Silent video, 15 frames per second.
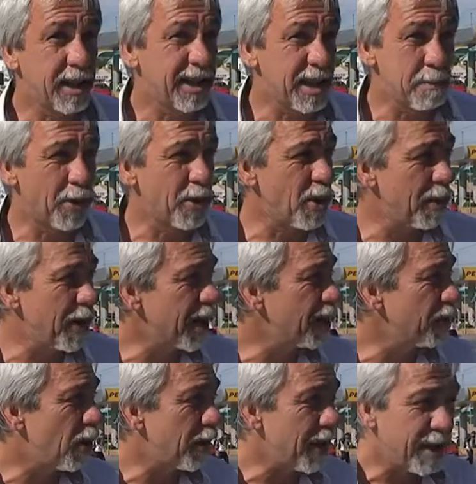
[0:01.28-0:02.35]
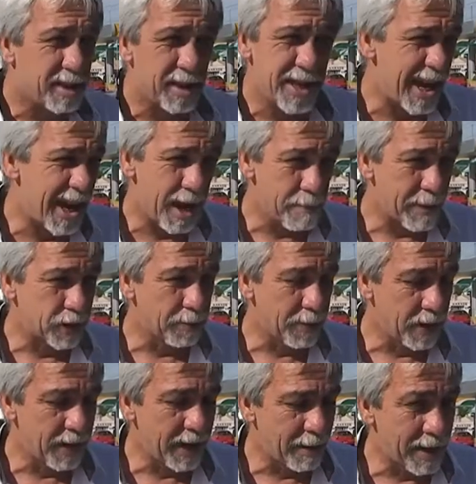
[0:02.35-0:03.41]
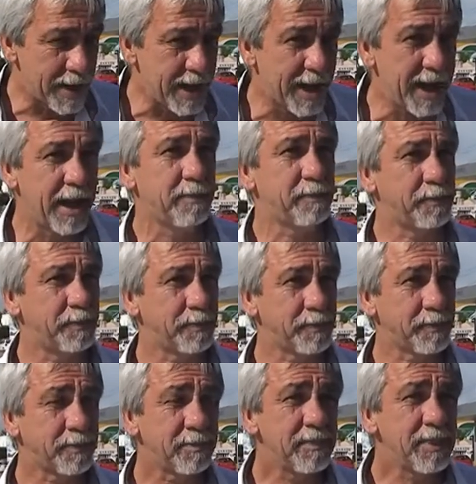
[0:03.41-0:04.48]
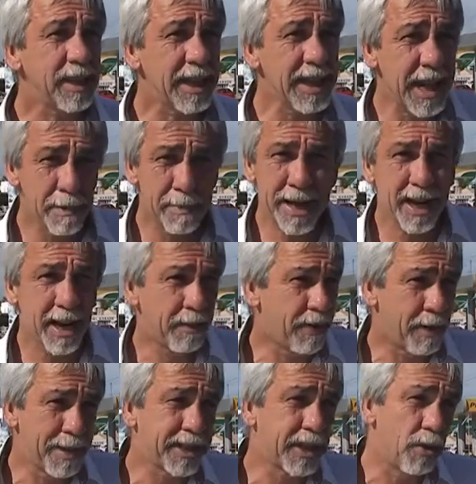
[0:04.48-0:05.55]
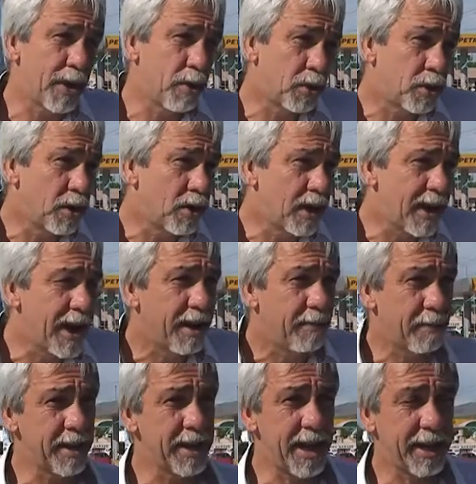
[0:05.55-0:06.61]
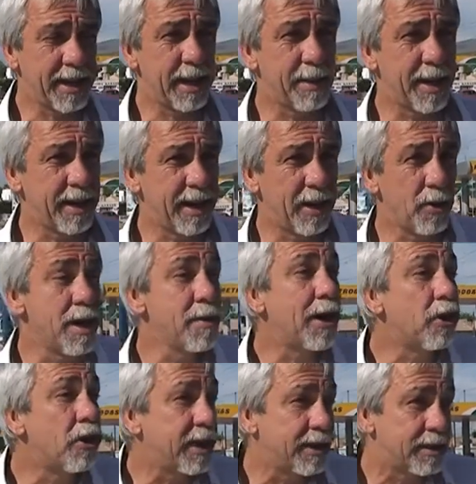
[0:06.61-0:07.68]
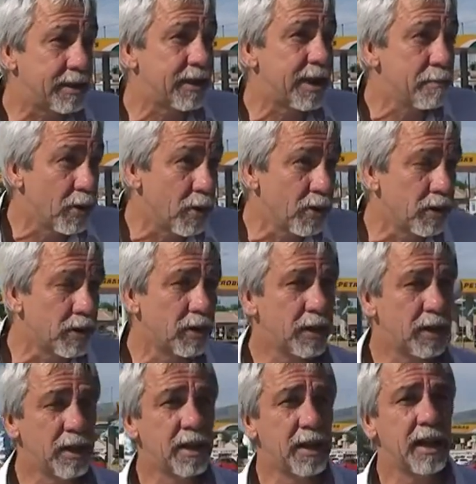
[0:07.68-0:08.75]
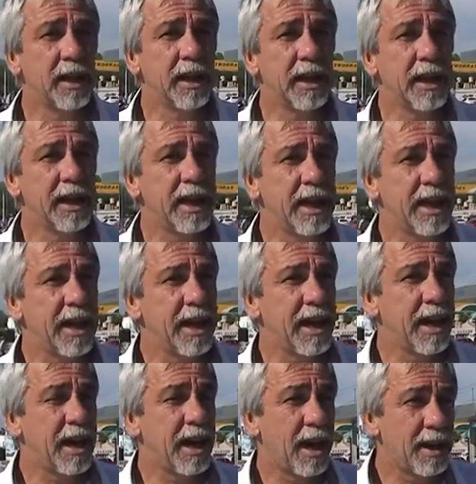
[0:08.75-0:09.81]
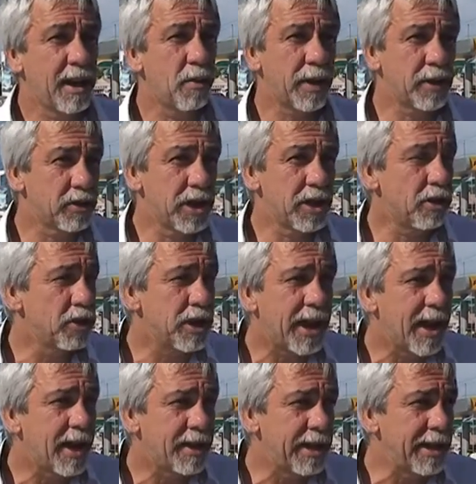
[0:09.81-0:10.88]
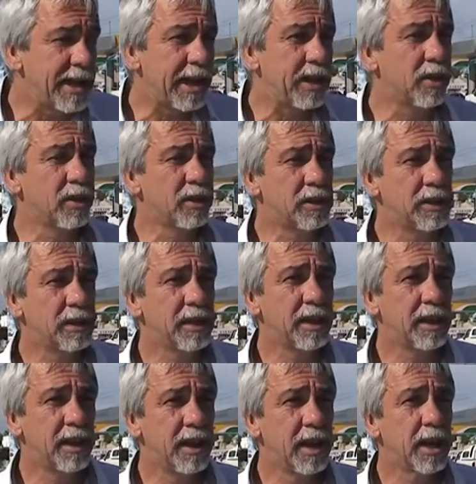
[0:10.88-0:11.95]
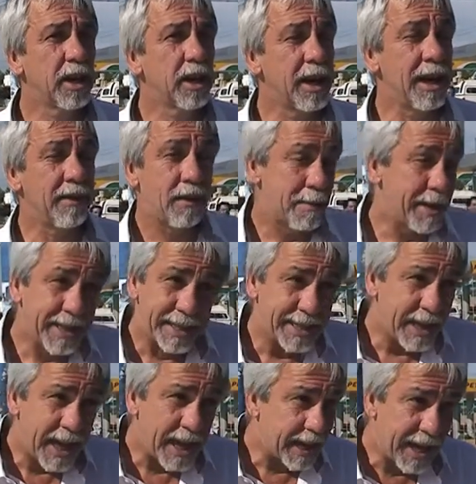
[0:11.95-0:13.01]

Tipo 9 y, 10 más o menos de la mañana, a la mañana en la farmacia no hay custodia y estaban, no hay varones tampoco. Eh, hay cuatro o cinco chicas atendiendo, la farmacia llena de